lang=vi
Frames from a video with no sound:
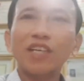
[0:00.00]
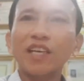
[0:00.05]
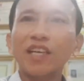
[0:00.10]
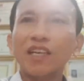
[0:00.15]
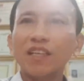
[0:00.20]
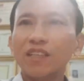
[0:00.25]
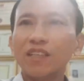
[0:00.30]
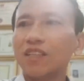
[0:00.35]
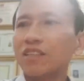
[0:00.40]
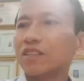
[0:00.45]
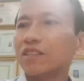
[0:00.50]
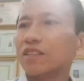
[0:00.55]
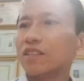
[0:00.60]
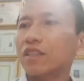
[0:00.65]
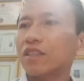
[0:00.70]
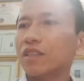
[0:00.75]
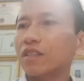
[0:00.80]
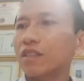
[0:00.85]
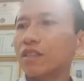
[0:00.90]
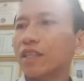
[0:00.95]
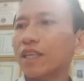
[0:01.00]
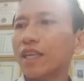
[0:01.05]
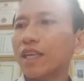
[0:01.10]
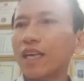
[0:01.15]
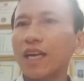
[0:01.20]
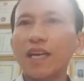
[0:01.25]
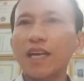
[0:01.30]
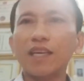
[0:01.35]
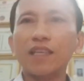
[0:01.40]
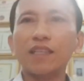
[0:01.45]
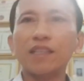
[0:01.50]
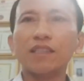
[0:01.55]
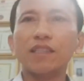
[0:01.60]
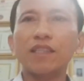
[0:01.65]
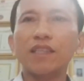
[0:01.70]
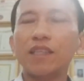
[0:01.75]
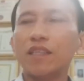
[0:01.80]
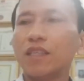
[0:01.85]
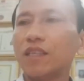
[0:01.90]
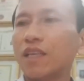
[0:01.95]
nghe được thì cứ nghe lại
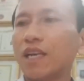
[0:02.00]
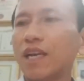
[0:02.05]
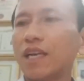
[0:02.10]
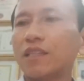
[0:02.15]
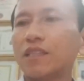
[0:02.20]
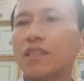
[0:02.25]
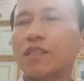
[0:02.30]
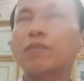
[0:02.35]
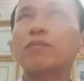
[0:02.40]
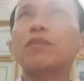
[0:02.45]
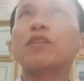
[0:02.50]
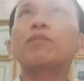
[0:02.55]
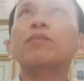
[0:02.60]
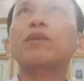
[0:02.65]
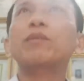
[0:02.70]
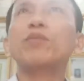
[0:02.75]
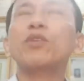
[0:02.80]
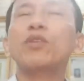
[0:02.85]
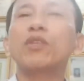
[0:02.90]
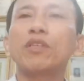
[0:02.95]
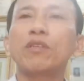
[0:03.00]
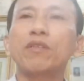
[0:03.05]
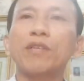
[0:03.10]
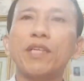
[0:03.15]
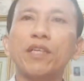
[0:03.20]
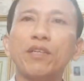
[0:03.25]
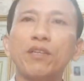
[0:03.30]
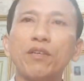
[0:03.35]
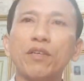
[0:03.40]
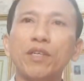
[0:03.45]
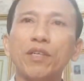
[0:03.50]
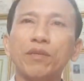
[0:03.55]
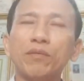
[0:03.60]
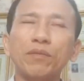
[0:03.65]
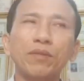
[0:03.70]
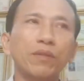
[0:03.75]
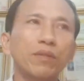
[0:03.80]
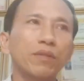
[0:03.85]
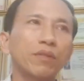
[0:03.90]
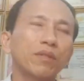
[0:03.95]
chắc là live stream là biết mọi người có nghe rõ
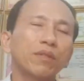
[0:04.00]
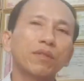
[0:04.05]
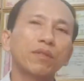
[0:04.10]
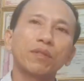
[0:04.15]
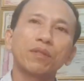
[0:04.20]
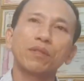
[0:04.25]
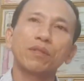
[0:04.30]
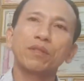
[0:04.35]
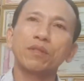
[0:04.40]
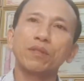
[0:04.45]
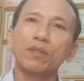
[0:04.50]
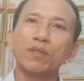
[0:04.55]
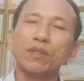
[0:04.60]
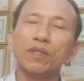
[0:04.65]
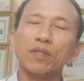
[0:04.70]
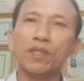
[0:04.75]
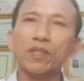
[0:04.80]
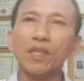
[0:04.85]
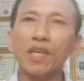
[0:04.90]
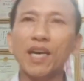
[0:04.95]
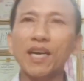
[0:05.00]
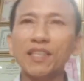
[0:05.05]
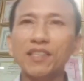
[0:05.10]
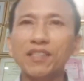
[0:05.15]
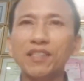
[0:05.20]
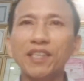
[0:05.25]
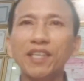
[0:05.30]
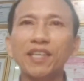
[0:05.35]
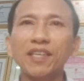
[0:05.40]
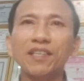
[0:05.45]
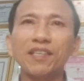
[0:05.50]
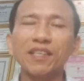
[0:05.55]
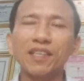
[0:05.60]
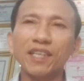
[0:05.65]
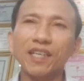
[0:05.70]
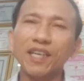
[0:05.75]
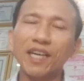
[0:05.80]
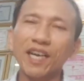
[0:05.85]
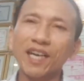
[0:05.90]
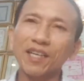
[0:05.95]
không à, ai chưa nghe được
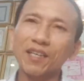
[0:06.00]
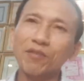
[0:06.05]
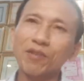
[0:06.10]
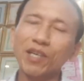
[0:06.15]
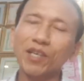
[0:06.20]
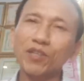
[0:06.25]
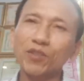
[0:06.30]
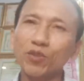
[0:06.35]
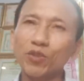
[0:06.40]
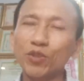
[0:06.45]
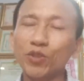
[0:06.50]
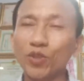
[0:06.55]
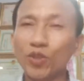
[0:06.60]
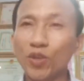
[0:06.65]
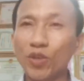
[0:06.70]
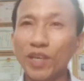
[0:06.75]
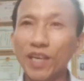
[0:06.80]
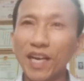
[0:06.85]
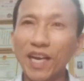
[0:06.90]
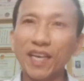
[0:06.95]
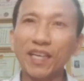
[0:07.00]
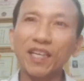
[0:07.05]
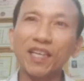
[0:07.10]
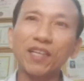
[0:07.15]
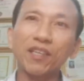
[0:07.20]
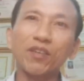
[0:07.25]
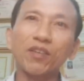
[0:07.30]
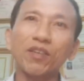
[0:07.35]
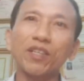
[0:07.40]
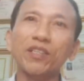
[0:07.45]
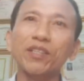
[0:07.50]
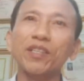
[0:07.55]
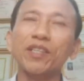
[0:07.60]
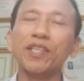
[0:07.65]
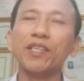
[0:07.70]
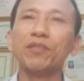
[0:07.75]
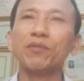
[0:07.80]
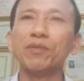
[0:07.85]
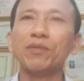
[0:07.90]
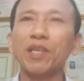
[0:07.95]
nghe lại hoặc là tôi nói lại ngắn gọn như
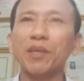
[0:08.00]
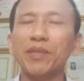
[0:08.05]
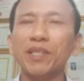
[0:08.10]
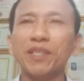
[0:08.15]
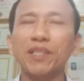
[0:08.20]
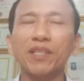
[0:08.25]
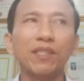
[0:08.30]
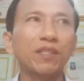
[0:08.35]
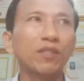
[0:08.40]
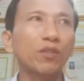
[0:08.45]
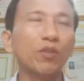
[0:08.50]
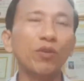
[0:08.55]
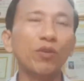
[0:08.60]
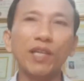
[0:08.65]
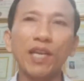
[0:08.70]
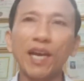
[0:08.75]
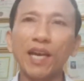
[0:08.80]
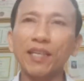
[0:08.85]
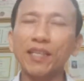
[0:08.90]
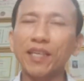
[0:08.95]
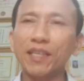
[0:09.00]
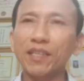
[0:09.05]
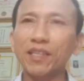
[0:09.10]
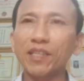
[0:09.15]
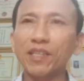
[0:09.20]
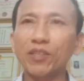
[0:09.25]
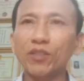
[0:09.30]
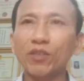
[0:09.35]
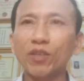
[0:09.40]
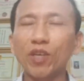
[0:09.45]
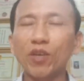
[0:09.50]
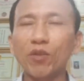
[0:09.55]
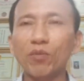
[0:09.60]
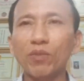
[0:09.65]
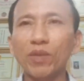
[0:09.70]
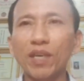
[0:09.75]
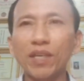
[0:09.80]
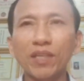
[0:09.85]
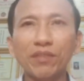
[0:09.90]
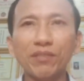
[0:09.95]
này chúng ta biết này tôi đã nhắn tin cho
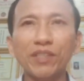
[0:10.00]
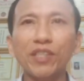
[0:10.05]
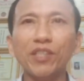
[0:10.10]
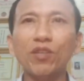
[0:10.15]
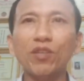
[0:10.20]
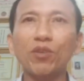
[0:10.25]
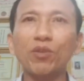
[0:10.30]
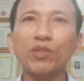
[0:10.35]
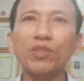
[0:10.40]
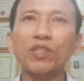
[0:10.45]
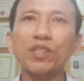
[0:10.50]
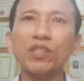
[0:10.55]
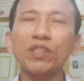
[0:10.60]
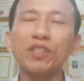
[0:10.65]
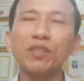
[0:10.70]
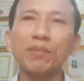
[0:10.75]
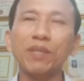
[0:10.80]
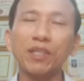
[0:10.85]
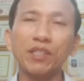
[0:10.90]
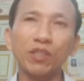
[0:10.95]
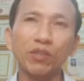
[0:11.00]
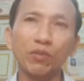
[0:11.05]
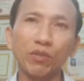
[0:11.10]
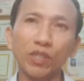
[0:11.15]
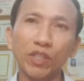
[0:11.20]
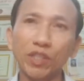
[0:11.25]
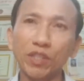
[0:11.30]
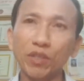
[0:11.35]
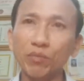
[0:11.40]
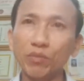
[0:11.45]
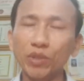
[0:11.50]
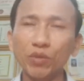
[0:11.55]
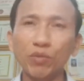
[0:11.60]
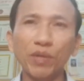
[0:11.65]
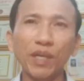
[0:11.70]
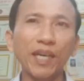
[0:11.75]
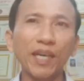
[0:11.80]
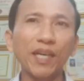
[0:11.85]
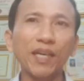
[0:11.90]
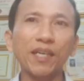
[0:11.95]
lộc các cái video trước nhưng mà nhiều người không
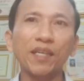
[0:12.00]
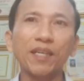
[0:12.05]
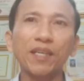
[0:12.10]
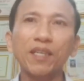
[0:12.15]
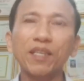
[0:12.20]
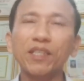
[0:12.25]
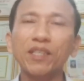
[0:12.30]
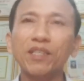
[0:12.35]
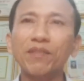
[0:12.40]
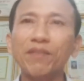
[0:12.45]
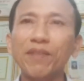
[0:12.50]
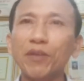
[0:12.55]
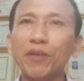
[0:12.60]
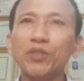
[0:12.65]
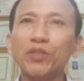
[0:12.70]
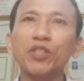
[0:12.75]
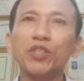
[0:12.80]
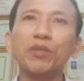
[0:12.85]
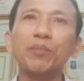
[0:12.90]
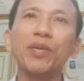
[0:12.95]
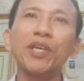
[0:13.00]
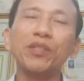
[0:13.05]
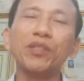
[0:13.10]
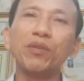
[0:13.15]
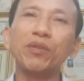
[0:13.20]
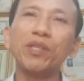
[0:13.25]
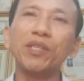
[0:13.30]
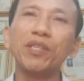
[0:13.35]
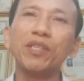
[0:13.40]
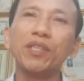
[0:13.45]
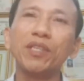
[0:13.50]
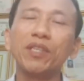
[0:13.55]
chịu nghe cứ vào chửi bới tôi